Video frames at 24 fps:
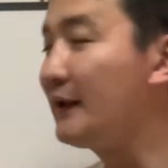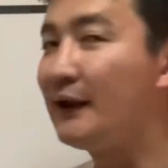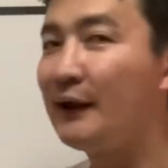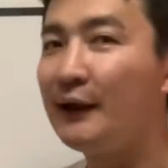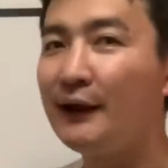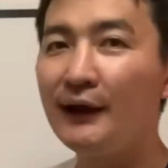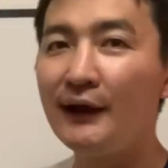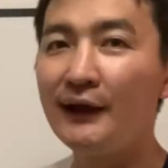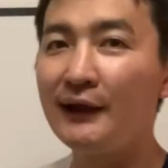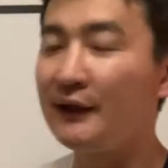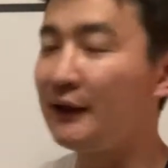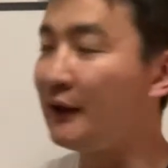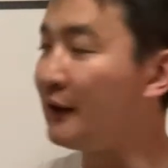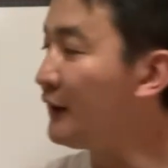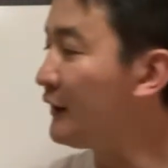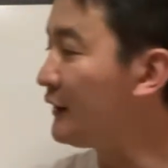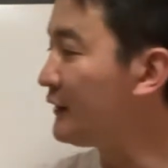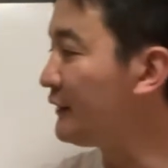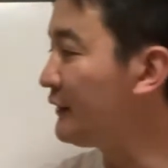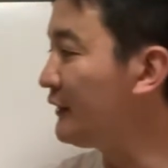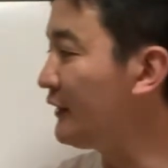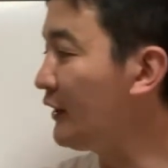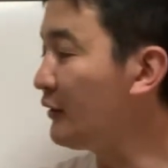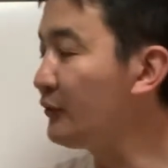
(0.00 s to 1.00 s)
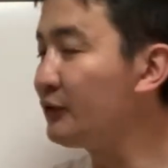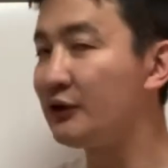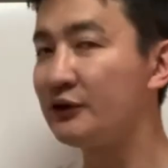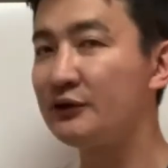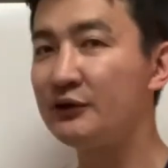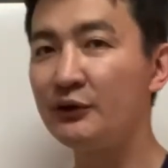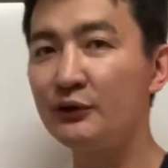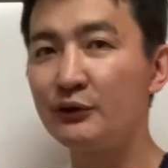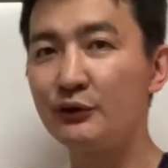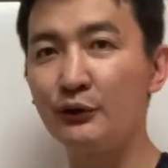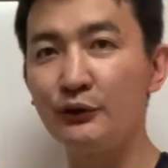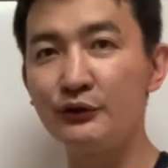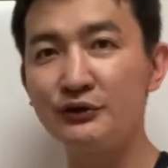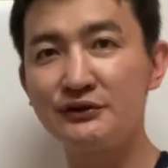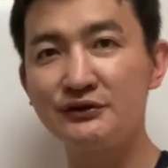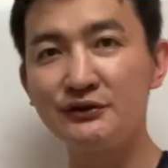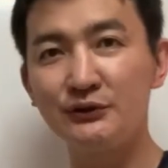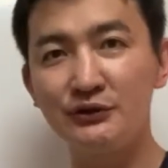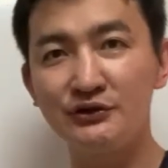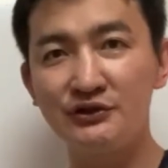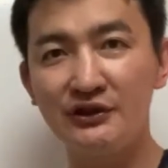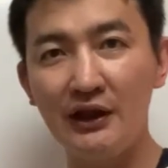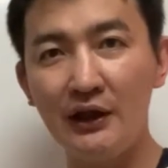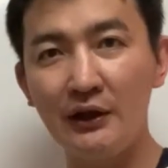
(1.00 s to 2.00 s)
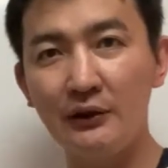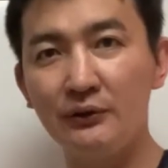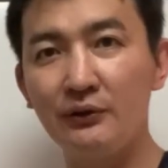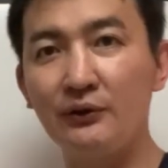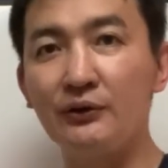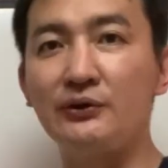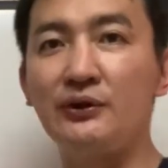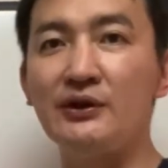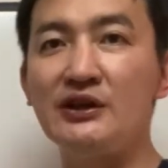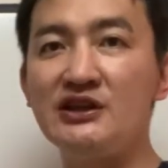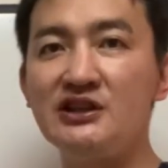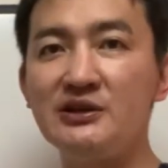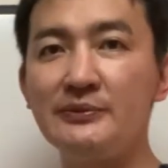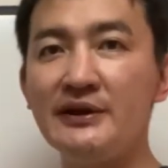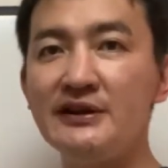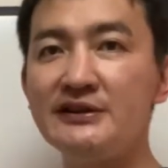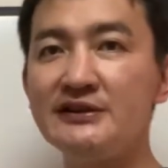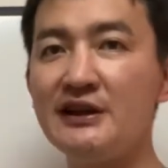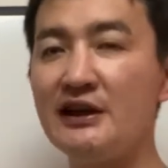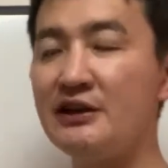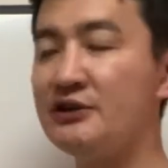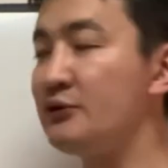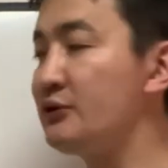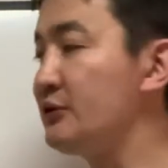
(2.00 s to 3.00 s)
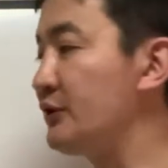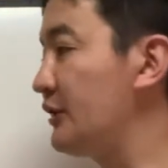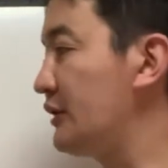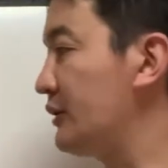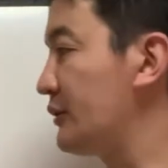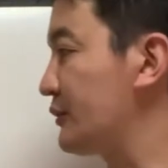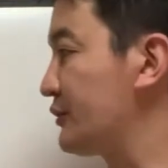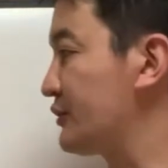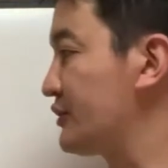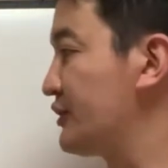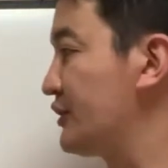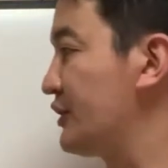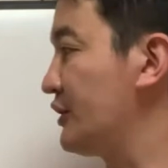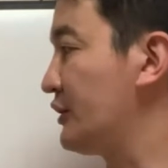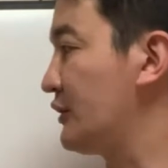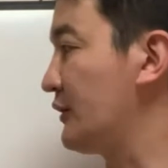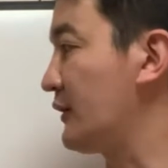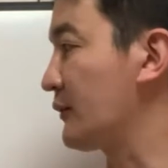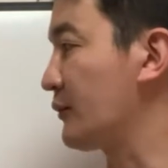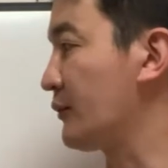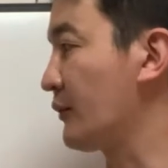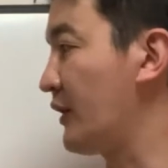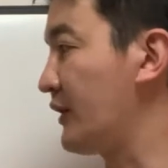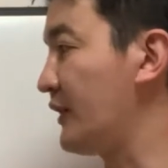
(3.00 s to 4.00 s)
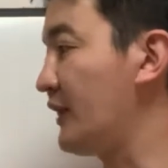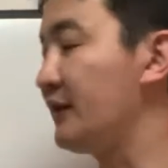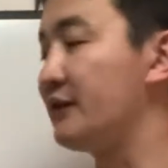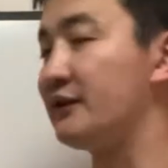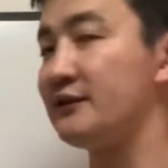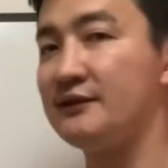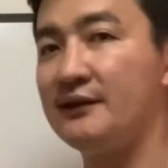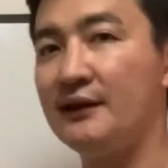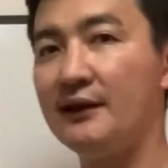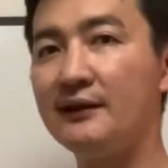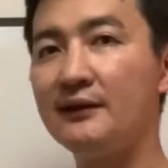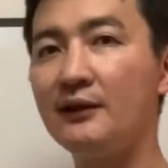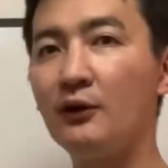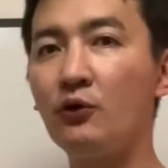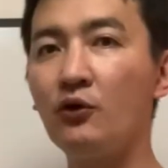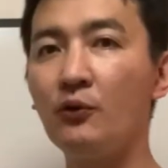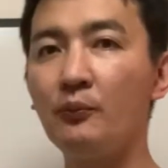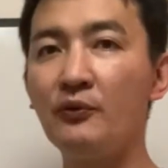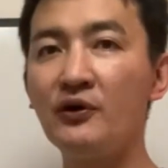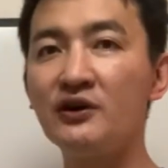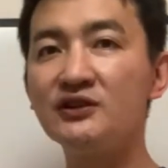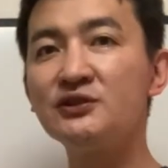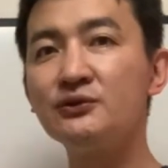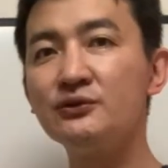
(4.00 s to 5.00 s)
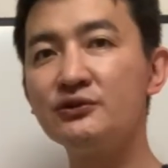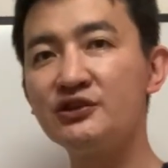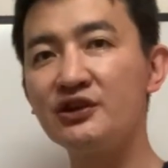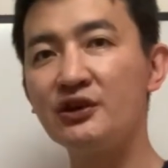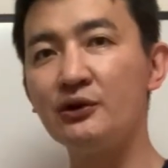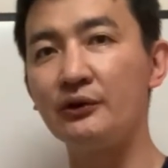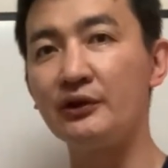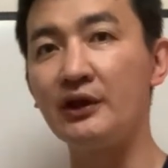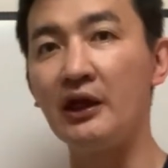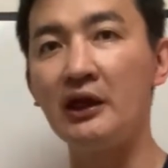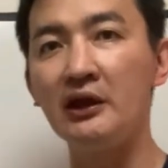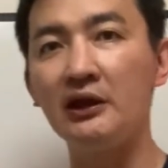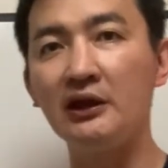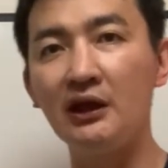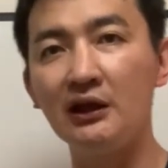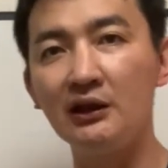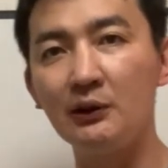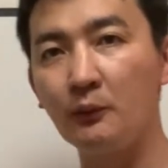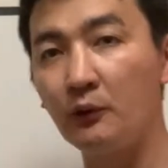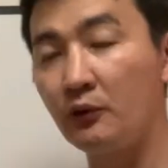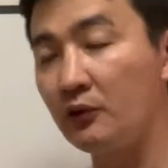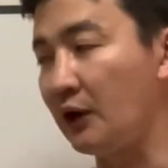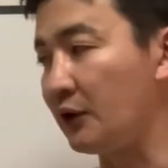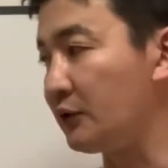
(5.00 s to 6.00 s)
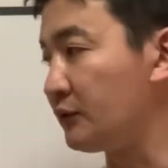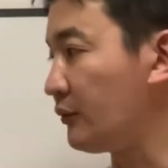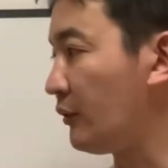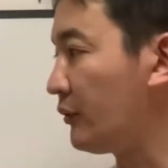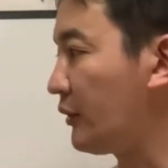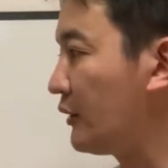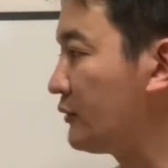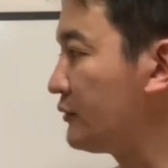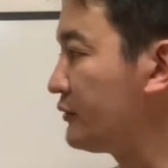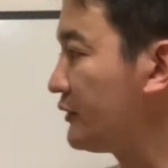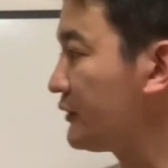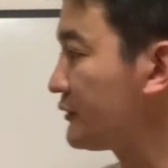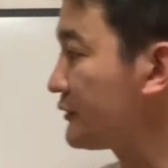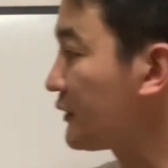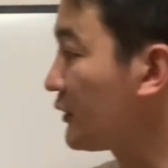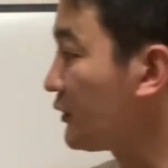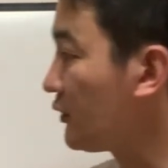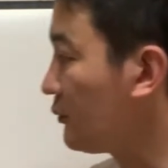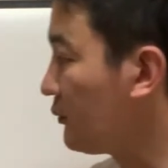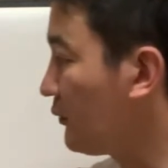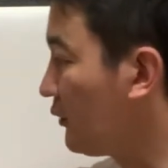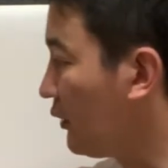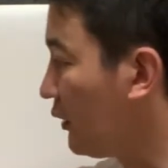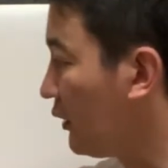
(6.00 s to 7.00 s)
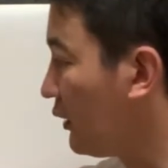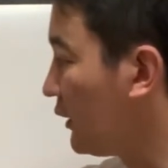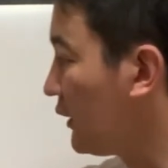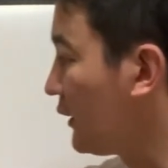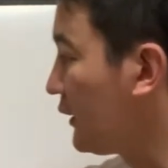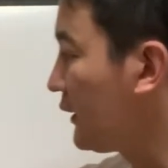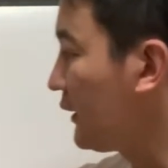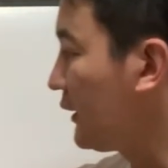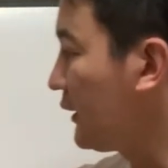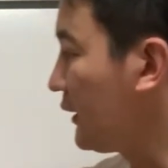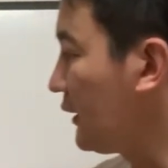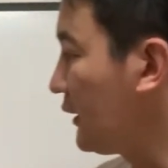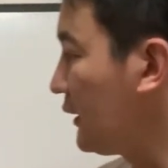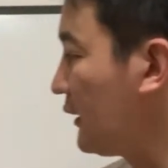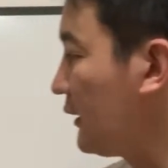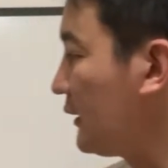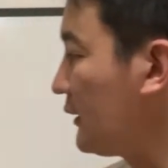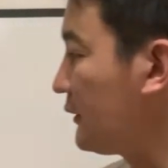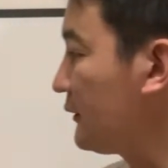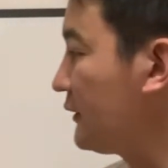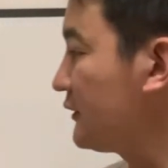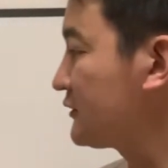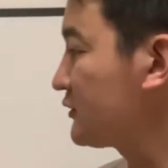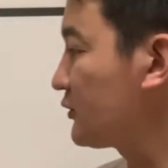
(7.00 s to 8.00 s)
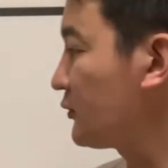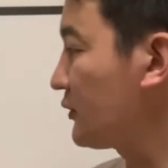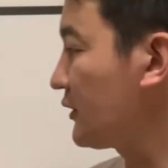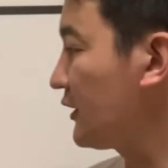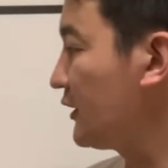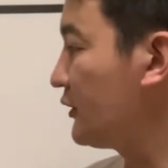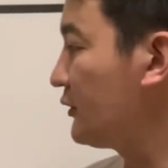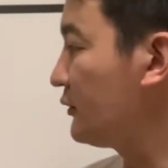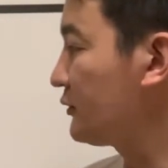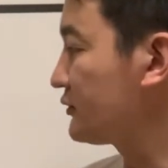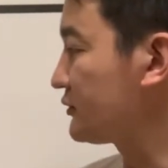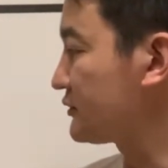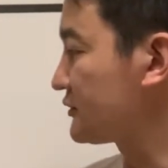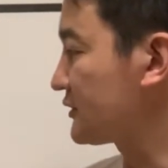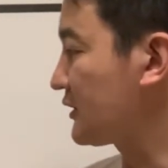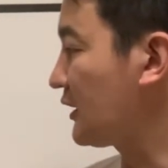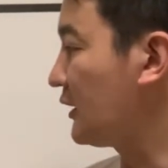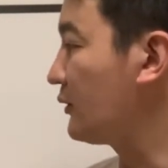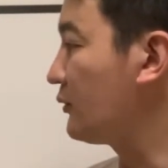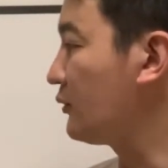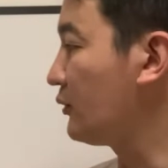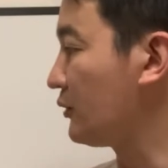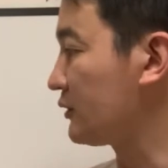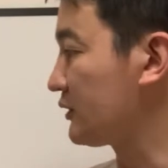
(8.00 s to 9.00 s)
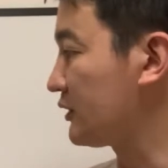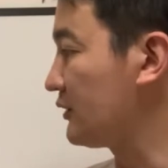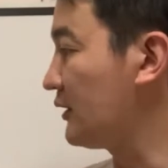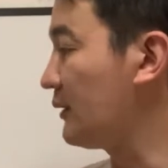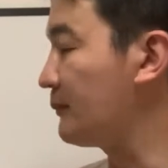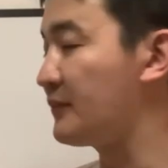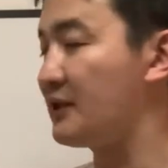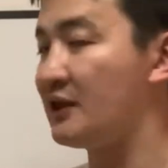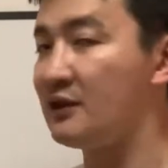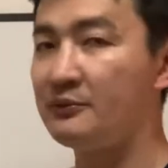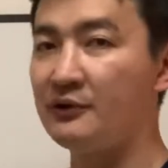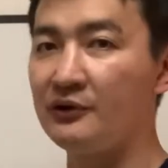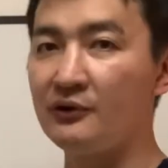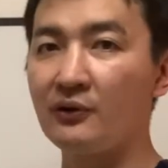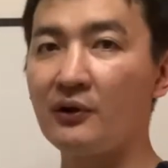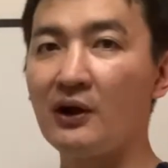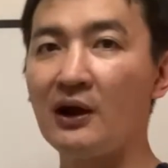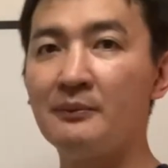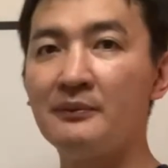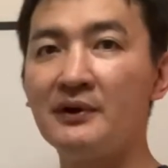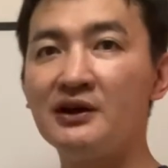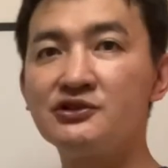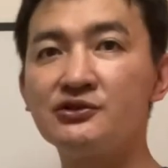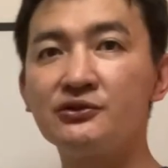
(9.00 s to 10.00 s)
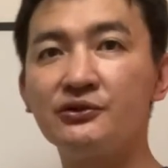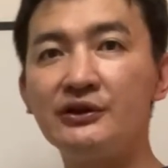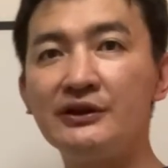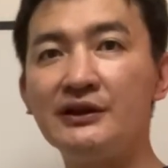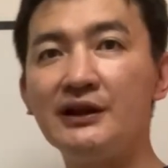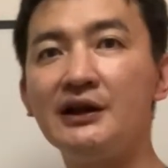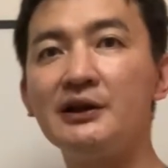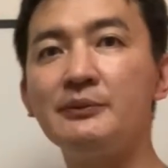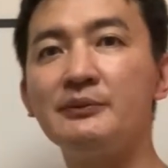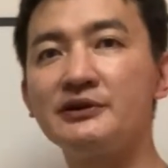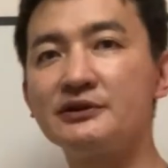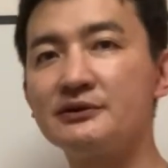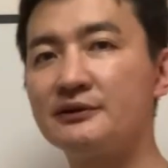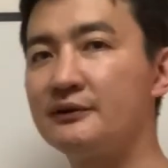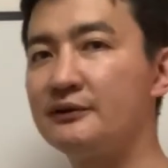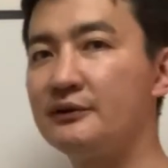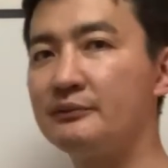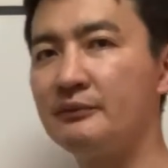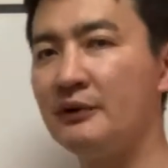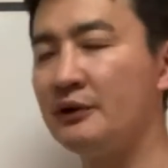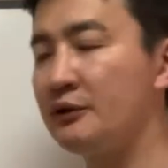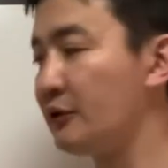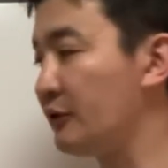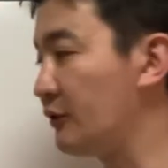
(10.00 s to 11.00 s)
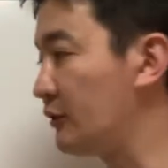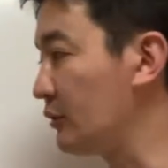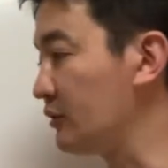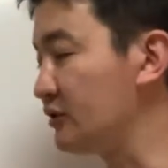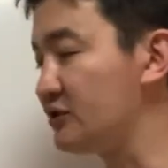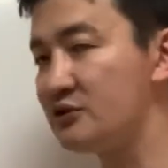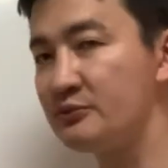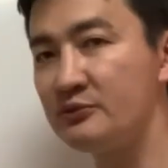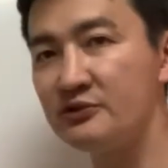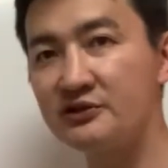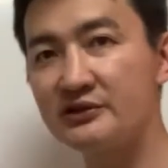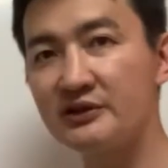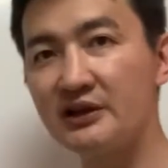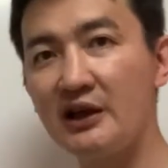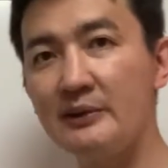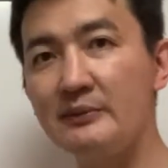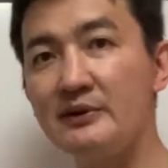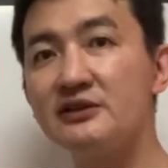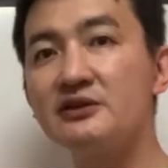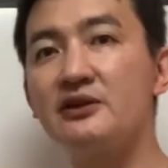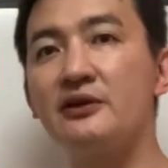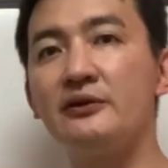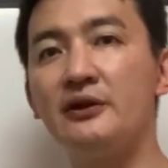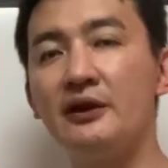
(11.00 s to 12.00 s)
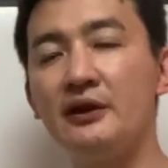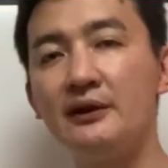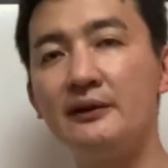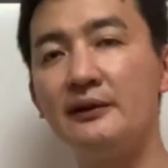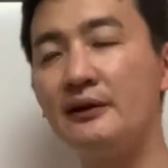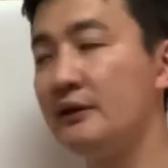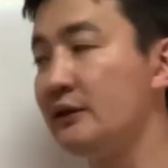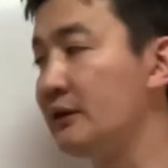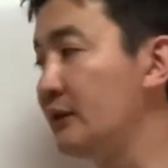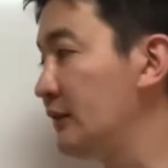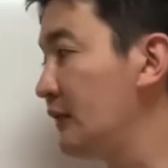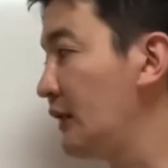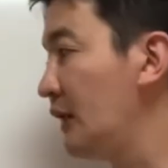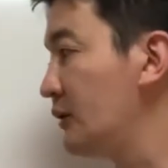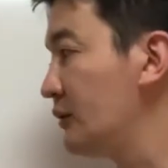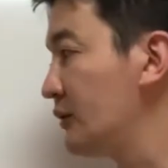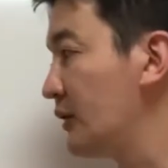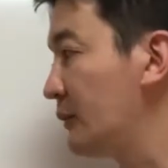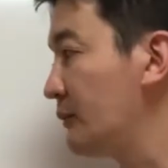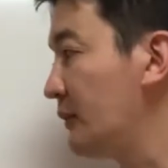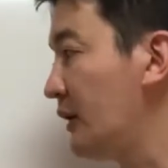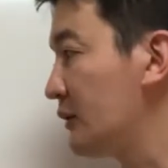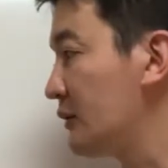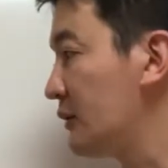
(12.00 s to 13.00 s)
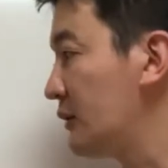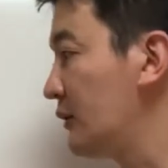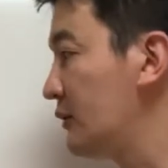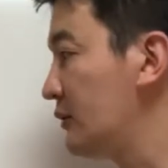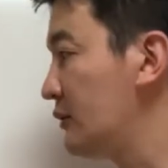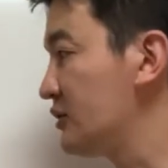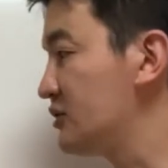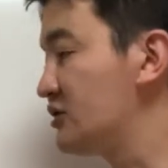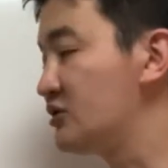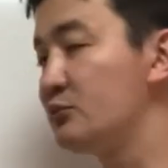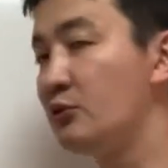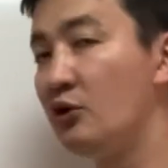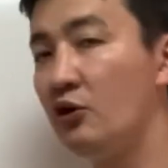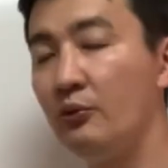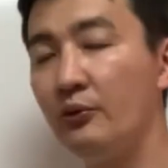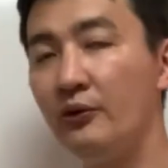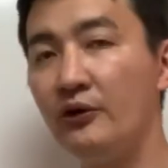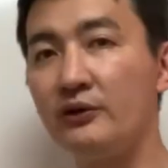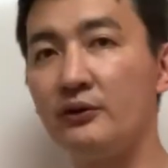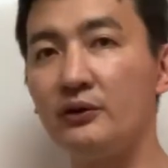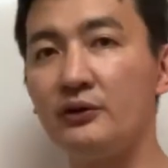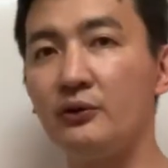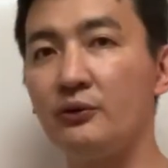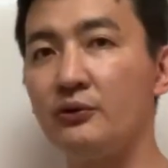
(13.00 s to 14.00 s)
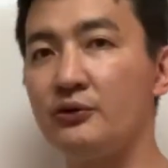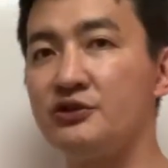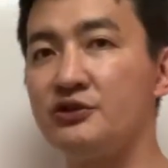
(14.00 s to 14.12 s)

はい。えー、なので、それ導出をしていくとですね、一番最初に出てくる式っていうのはこれなんですね。これ、ポワソンの式の原型と僕は呼んでるんですけども、えー、そこからよく使う方っていうのは PV のガンマ状になります。まあ、どっちも使えますけどね。なので、まあ、どっちも覚えておいてほ